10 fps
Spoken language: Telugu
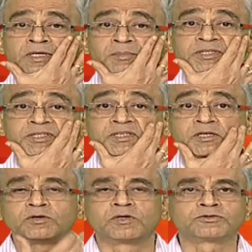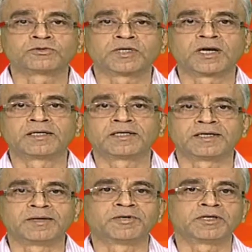ఈ పతంజలి యోగ సూత్రాలు అంటే
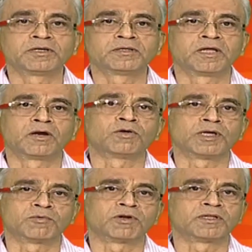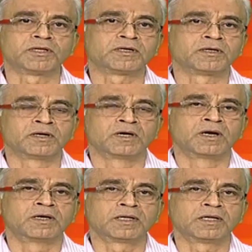ఏమిటి దానిలో అని
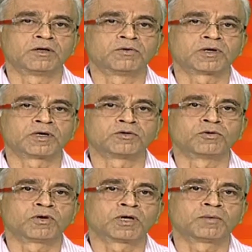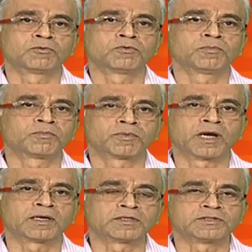అంటే నేను ఒక యోగము
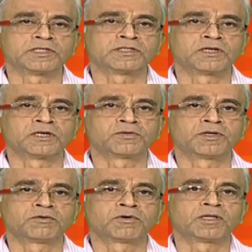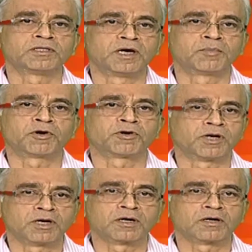ప్రాక్టీస్ చేసినటువంటి ఒక
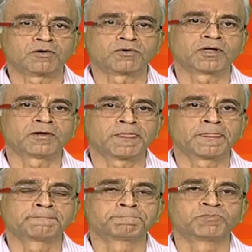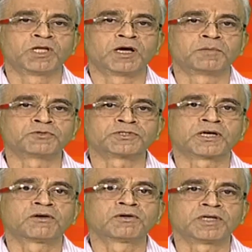అధ్యాపకుడిలాగా కాకుండా ఆ
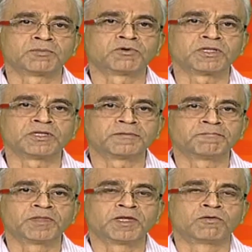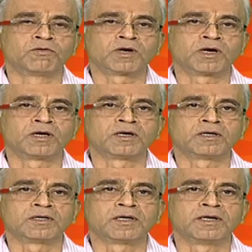పుస్తకంలో ఏమున్నది ఒక
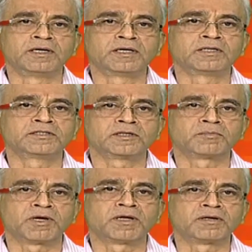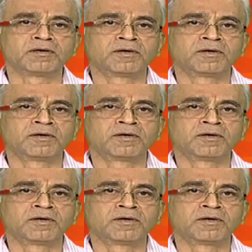ఎన్ ఇంటెలిజెంట్ మ్యాన్